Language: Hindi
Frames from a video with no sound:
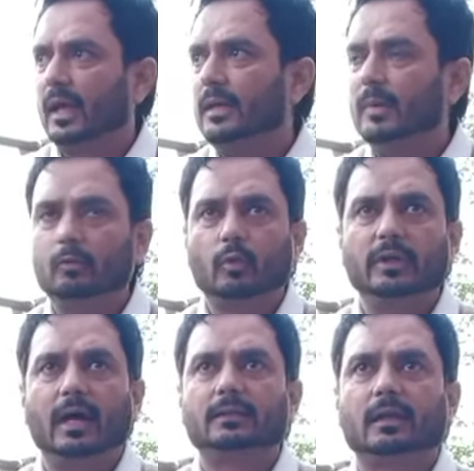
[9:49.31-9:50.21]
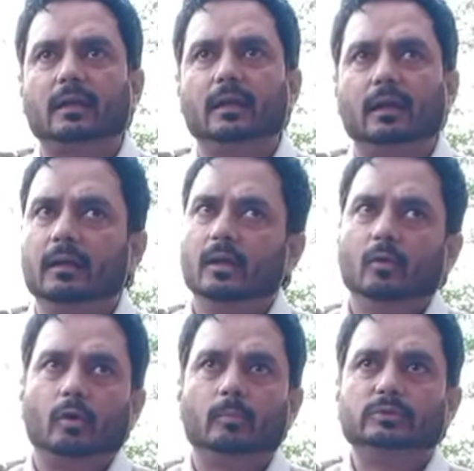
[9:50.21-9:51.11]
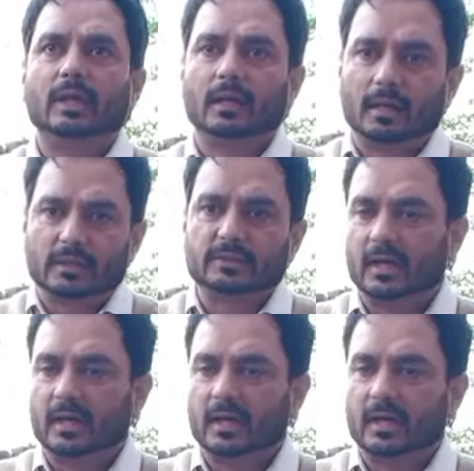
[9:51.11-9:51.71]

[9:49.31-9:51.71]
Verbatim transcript: टाइम है उनको याद करने का और मुझे लगा कि